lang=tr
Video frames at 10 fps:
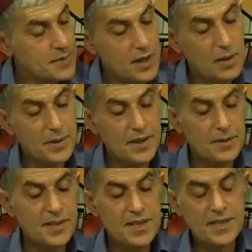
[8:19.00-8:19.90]

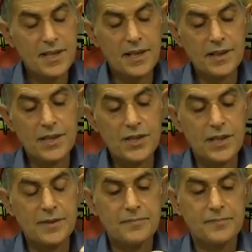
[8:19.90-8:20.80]
Aparatımız hazır
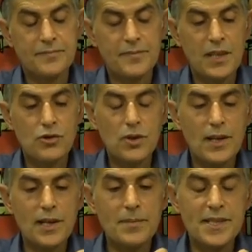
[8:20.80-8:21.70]
arkadaşlar. Şöyle
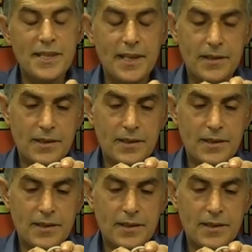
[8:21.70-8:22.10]
elimizle